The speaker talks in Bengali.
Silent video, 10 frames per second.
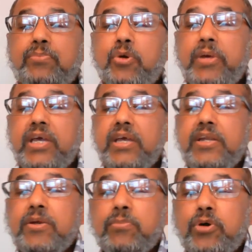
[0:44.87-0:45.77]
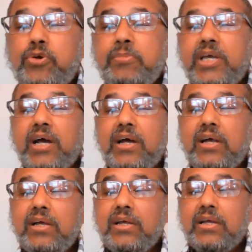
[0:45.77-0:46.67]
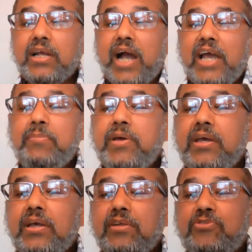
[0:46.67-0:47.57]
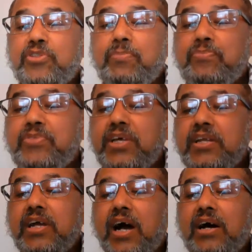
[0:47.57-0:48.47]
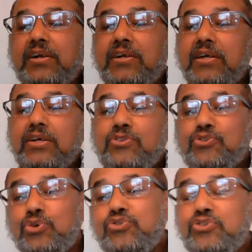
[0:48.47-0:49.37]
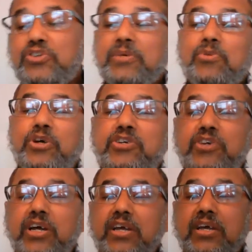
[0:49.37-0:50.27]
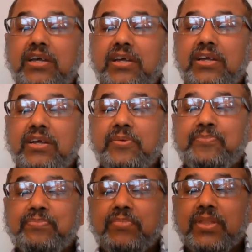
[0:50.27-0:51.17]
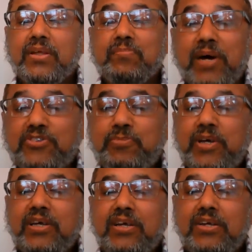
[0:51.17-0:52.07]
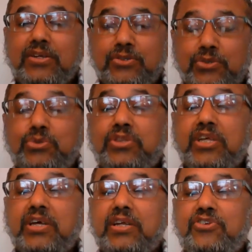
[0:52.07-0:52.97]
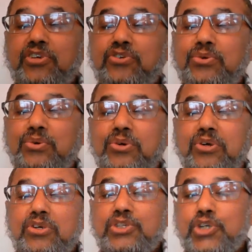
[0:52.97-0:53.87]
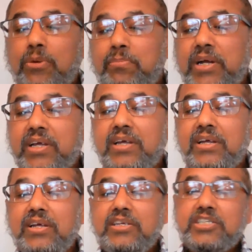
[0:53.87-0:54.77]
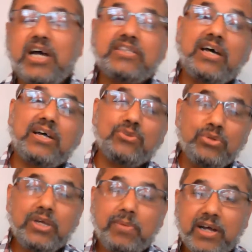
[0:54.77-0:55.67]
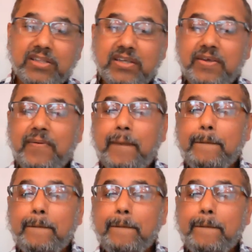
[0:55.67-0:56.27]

ভূমিহীন মনুমিয়া গাইবে তৃপ্তির গান জ্যৈষ্ঠে বৈশাখে বাঁচবে যুদ্ধের শিশু সম্মানে সাদা দুধে ভাতে